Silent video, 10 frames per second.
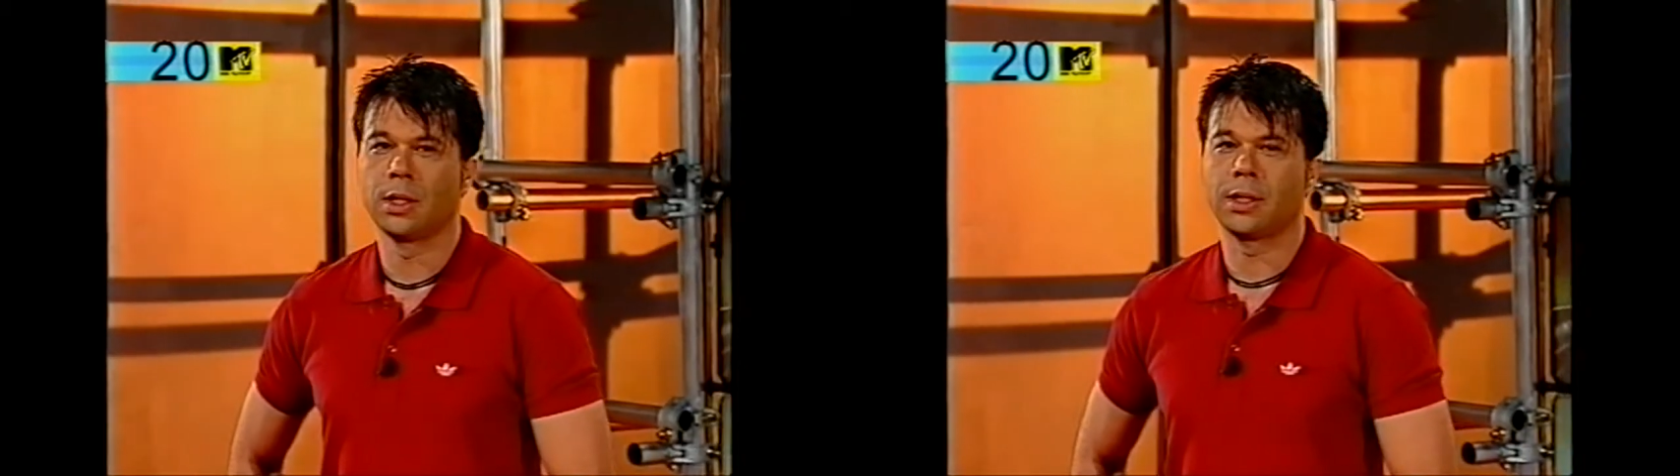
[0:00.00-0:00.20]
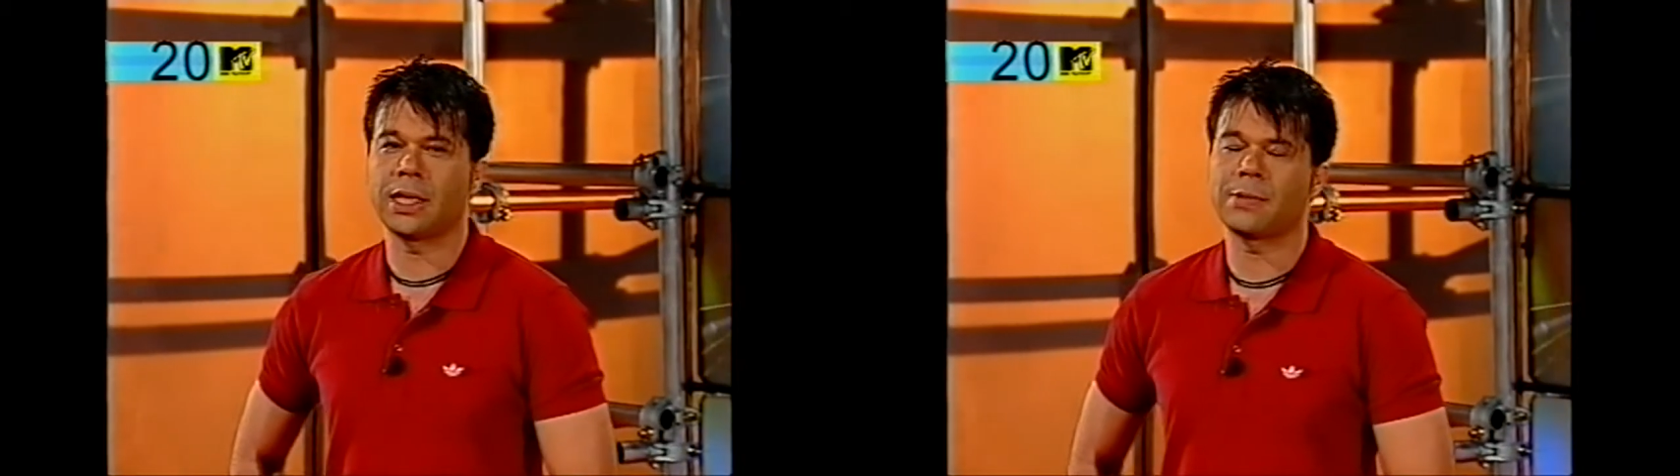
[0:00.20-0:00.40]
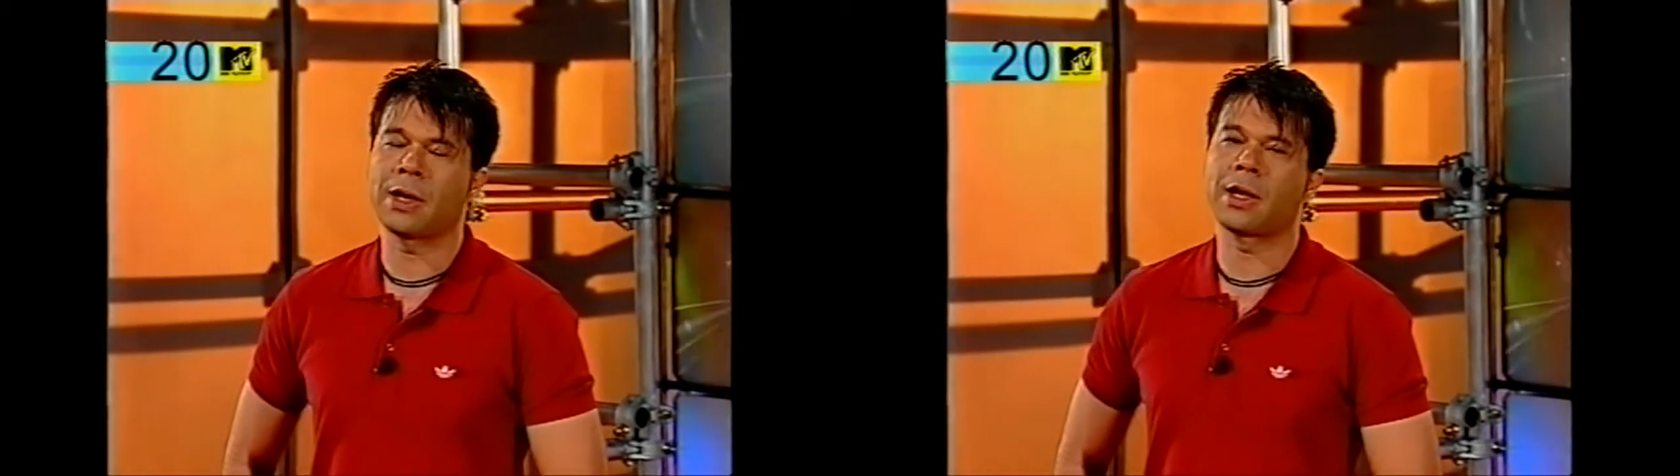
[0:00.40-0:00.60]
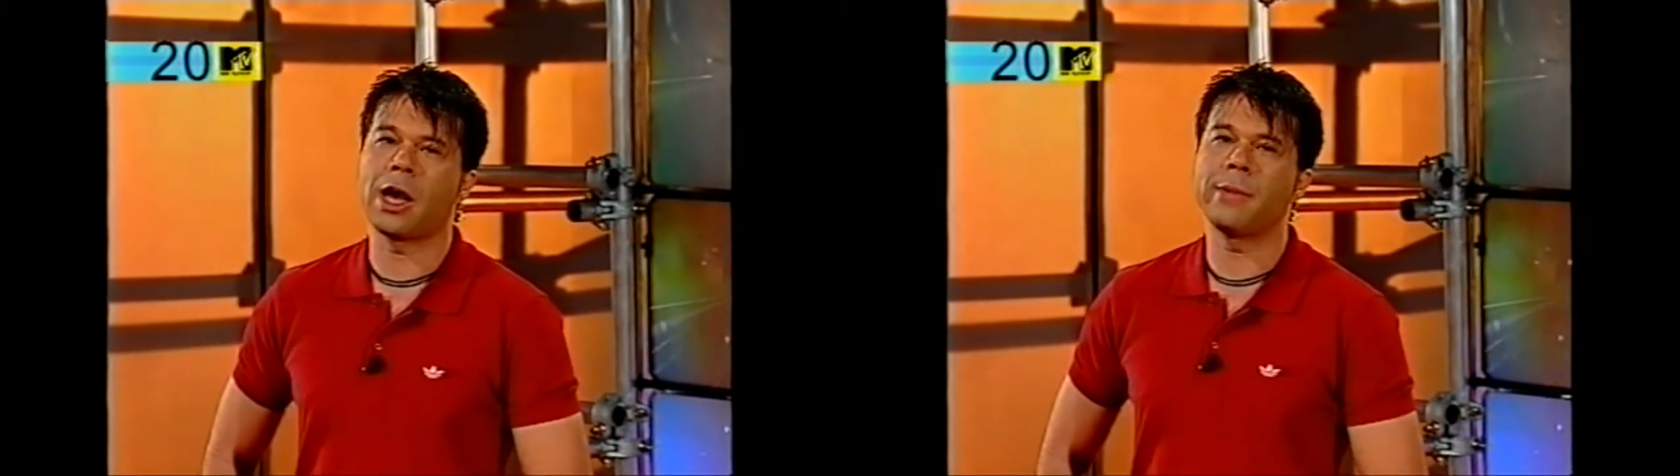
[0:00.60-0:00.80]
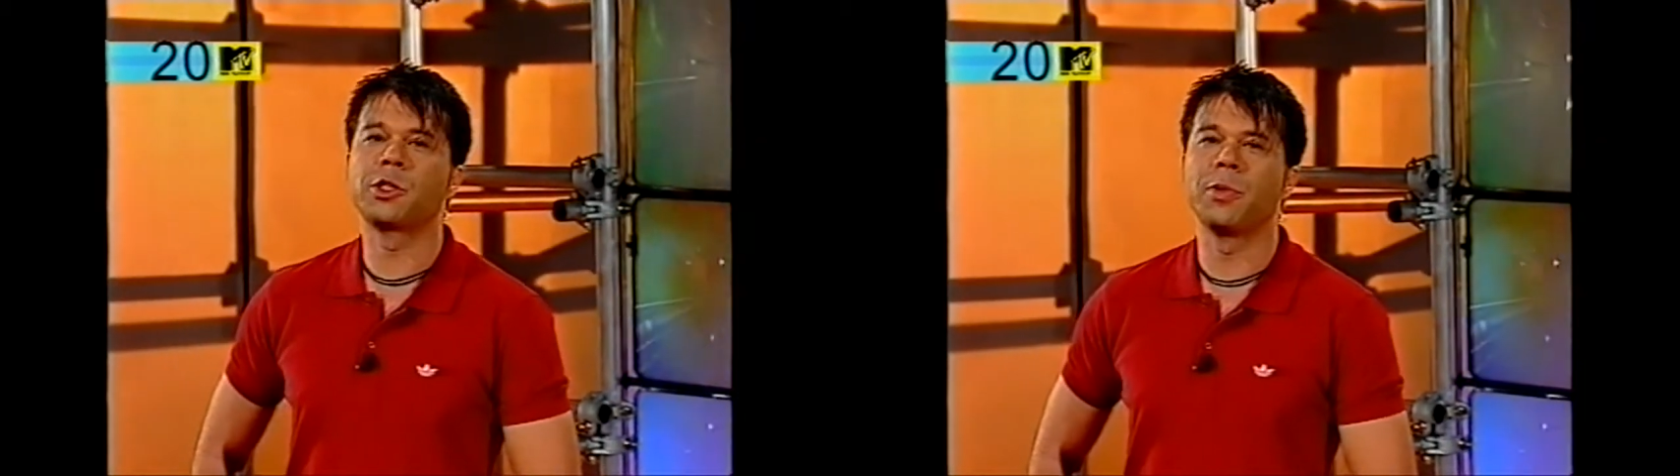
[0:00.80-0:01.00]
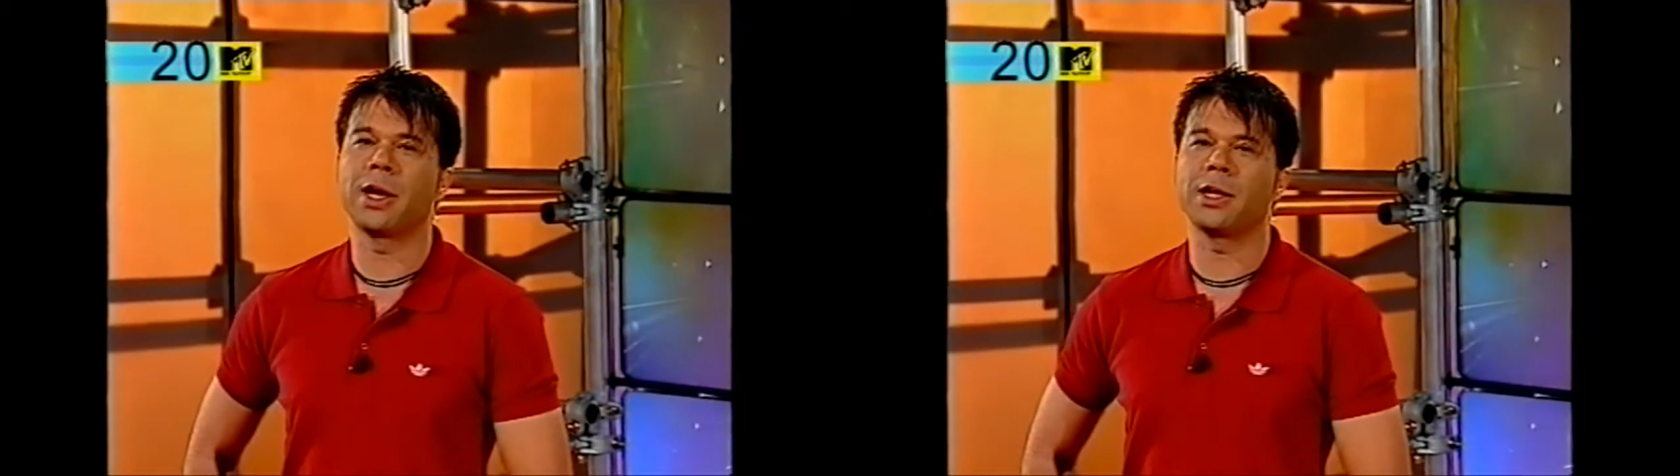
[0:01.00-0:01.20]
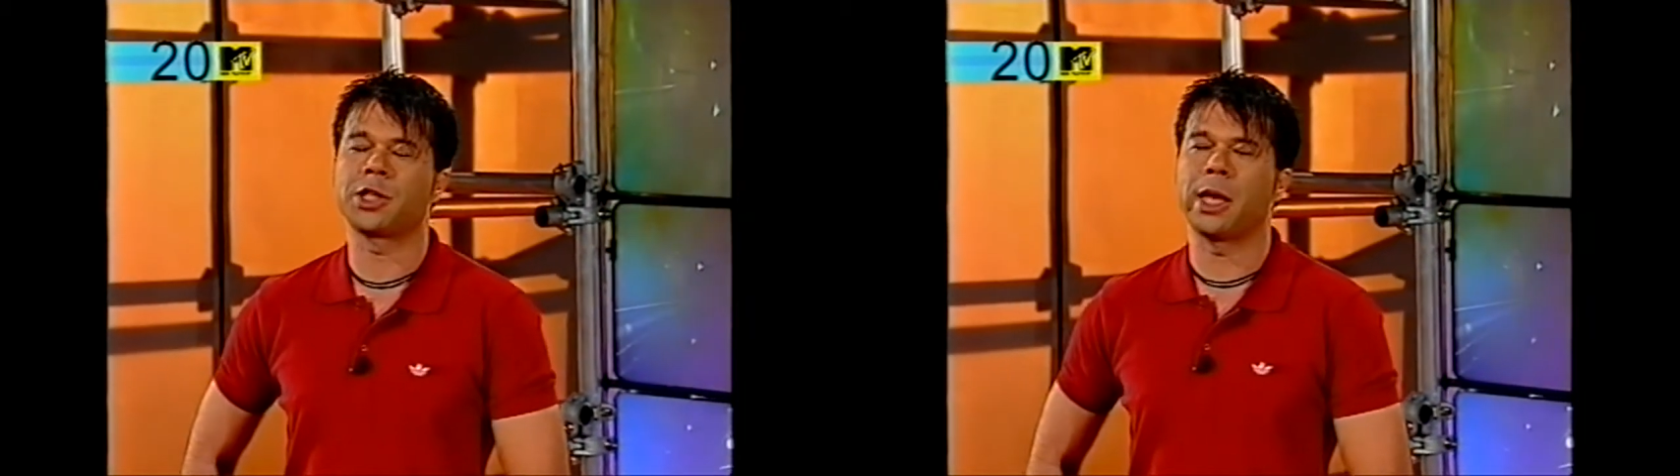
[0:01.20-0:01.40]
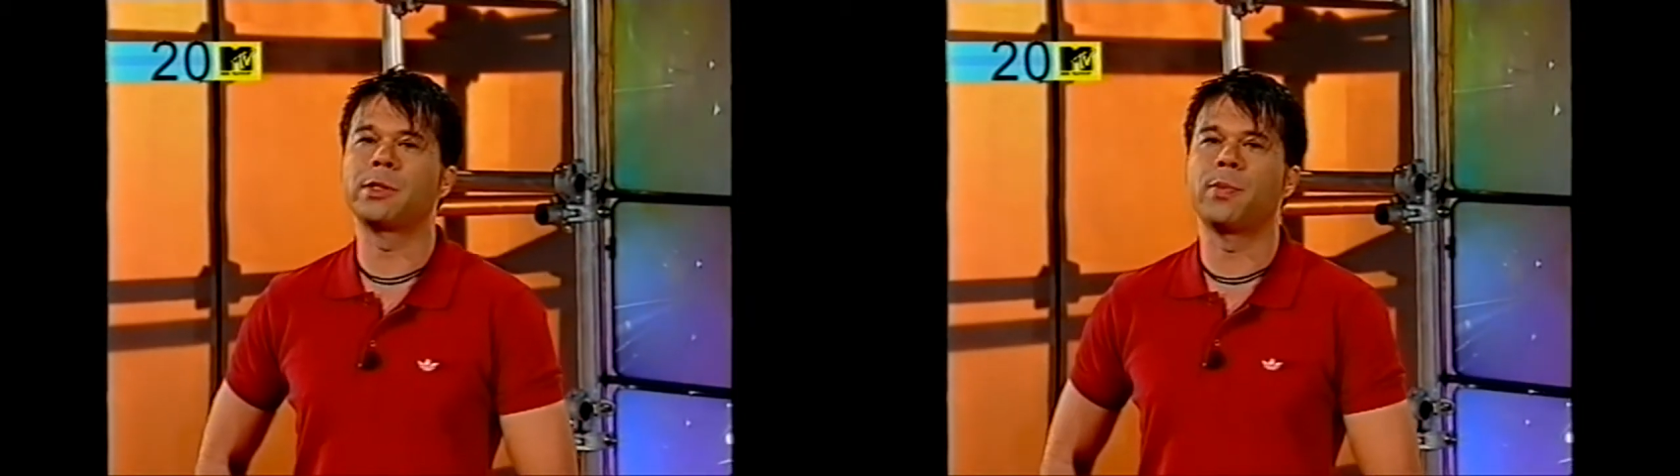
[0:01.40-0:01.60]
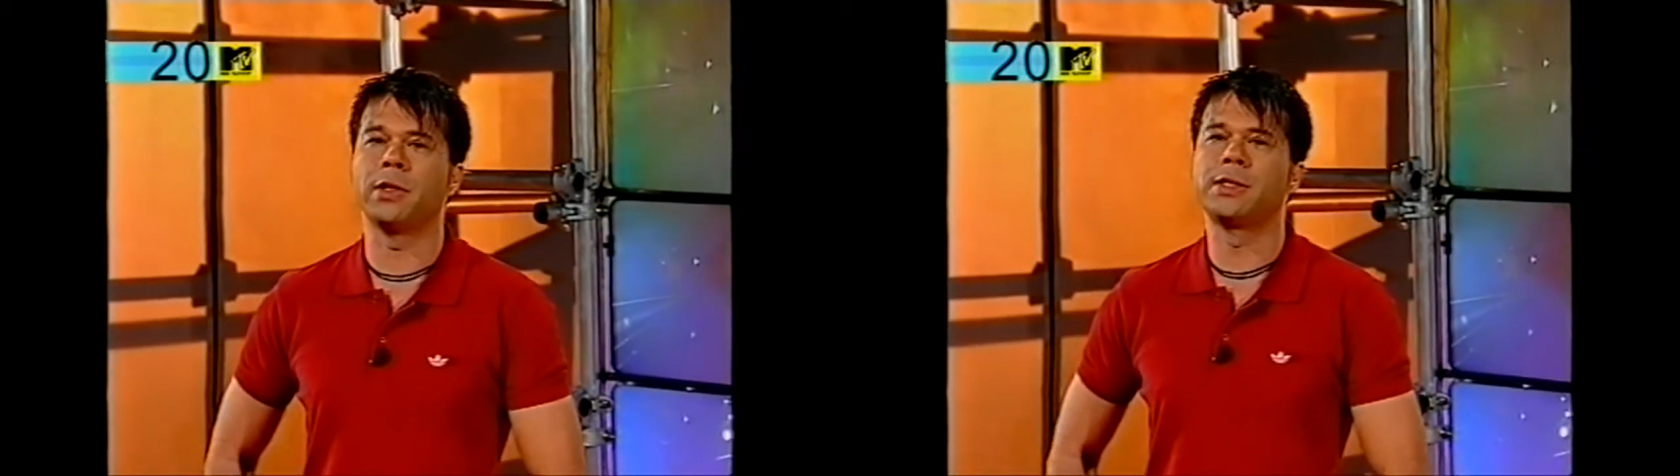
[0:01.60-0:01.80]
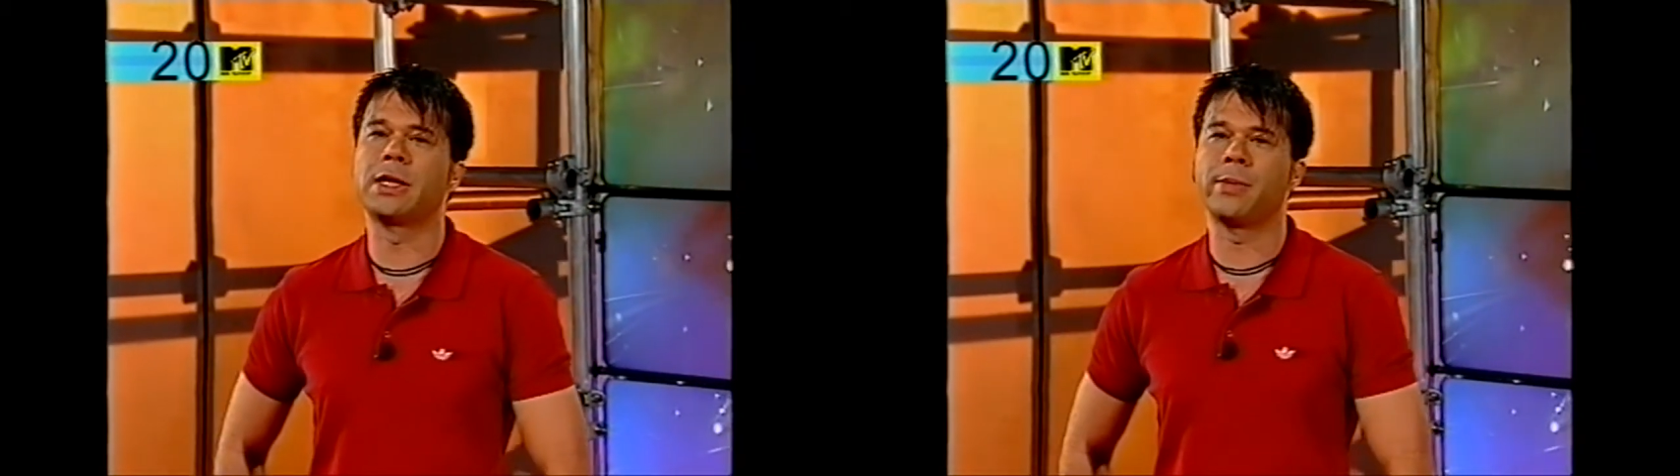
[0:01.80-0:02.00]
Das war ein Garbage mit ihrer James
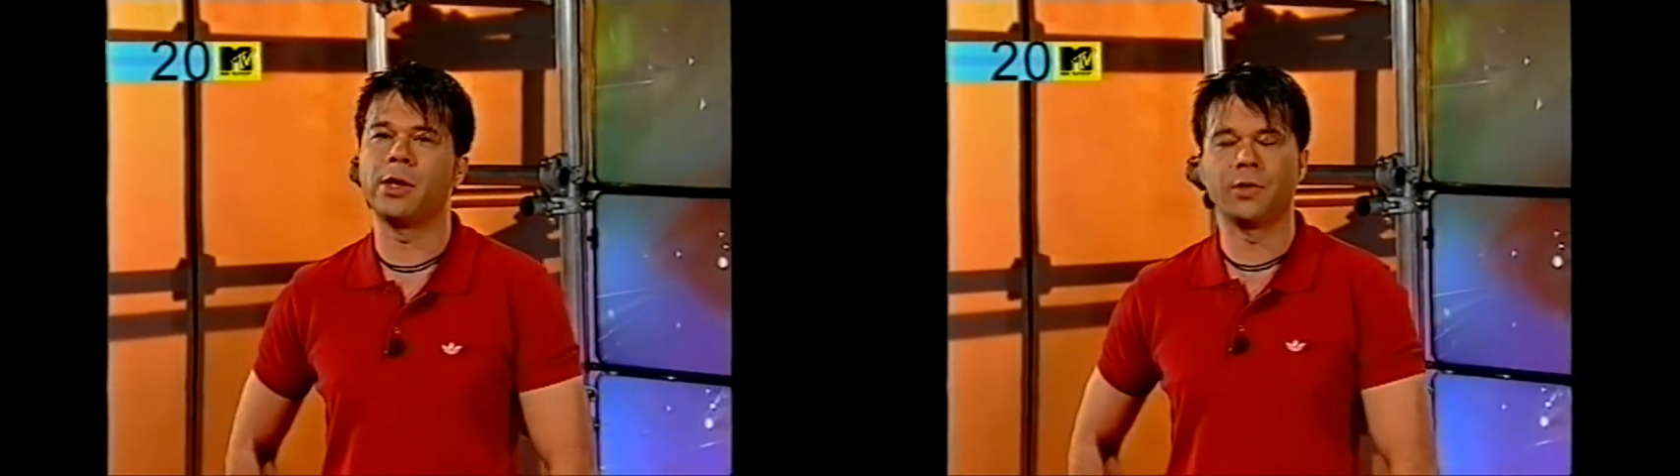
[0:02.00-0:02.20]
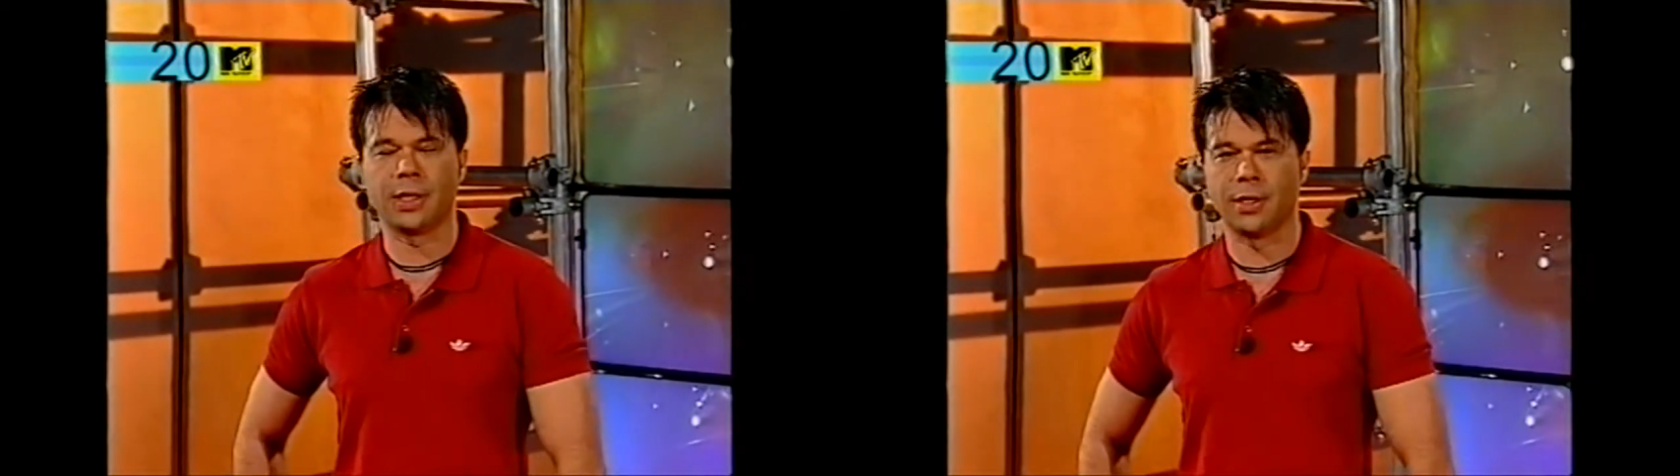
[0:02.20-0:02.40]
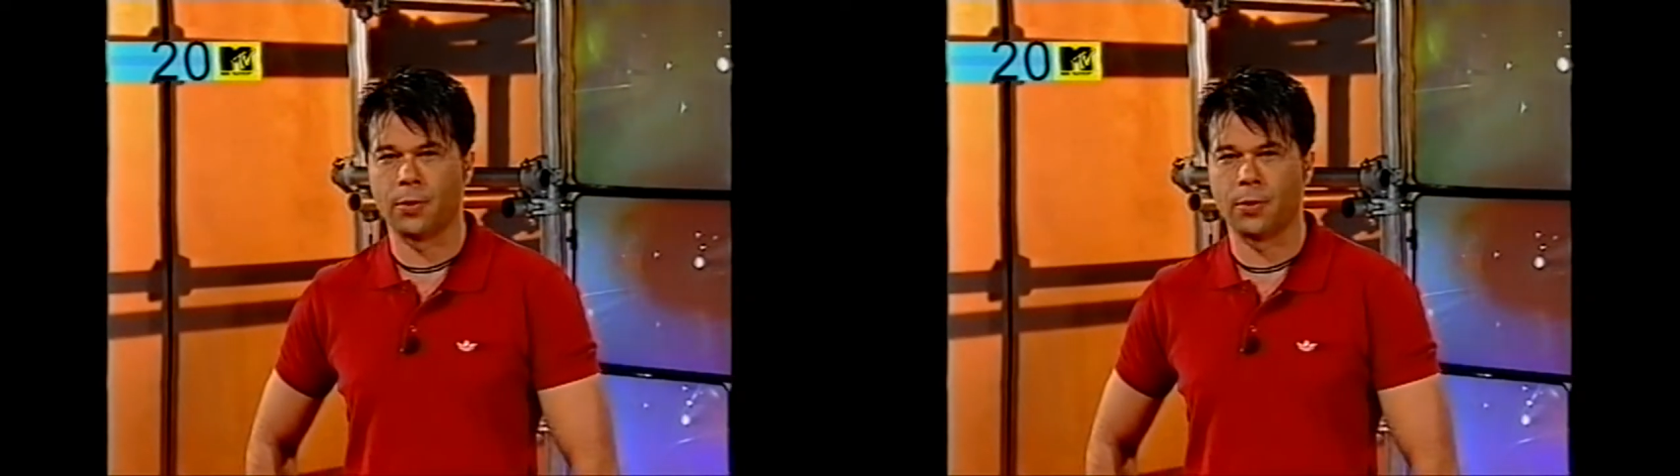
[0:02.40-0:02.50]
Bond Titelmelodie